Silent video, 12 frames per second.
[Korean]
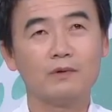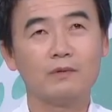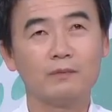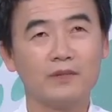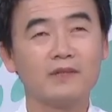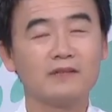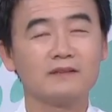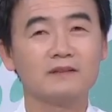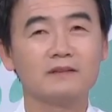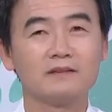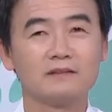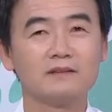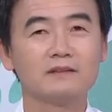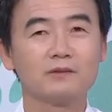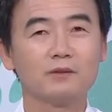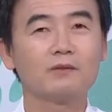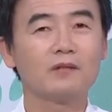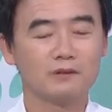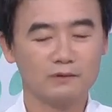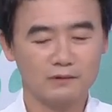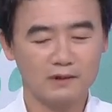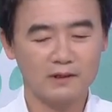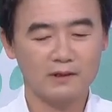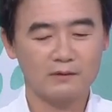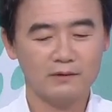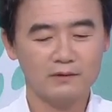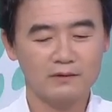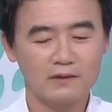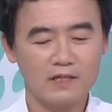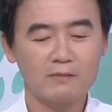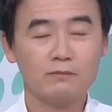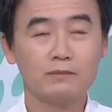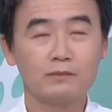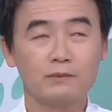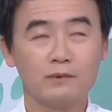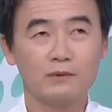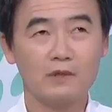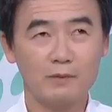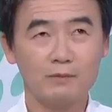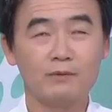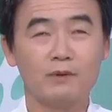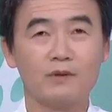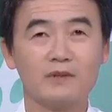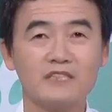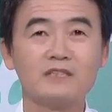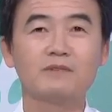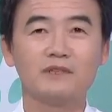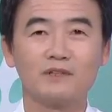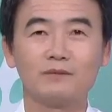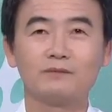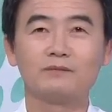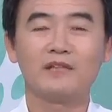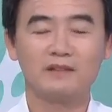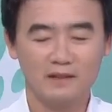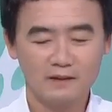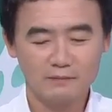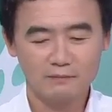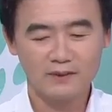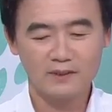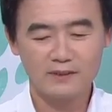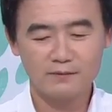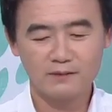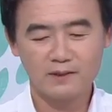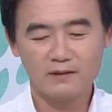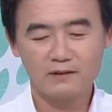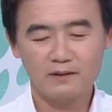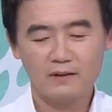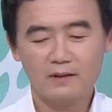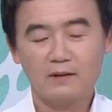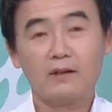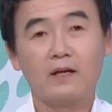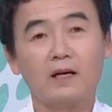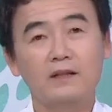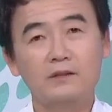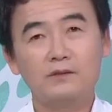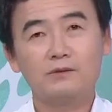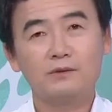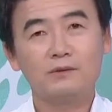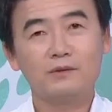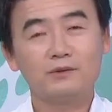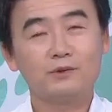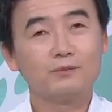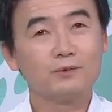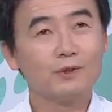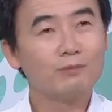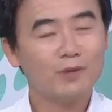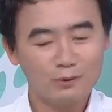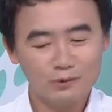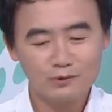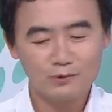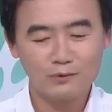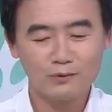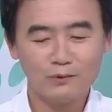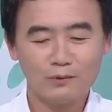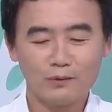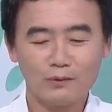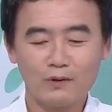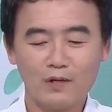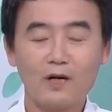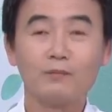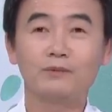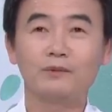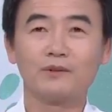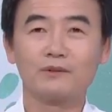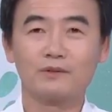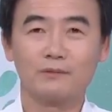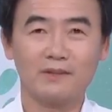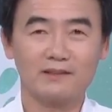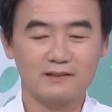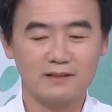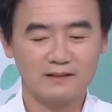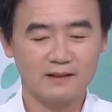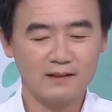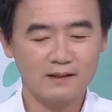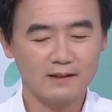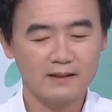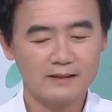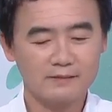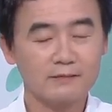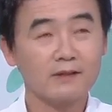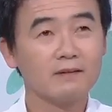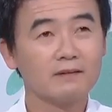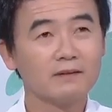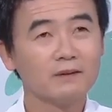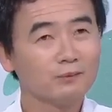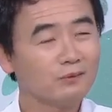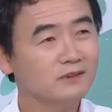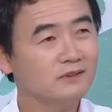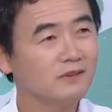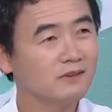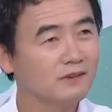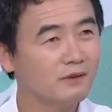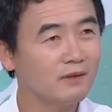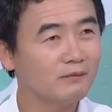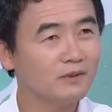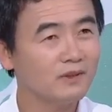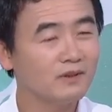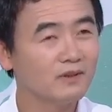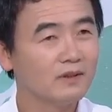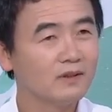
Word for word: 편에서 늘 교육 활동을 하겠고요. 학부모, 학부모 시민 여러분만 믿겠습니다. 네. 아이들 속으로 좀 더 파고들고 학부모 곁으로 바짝 다가가겠습니다. 또 이제 이와 함께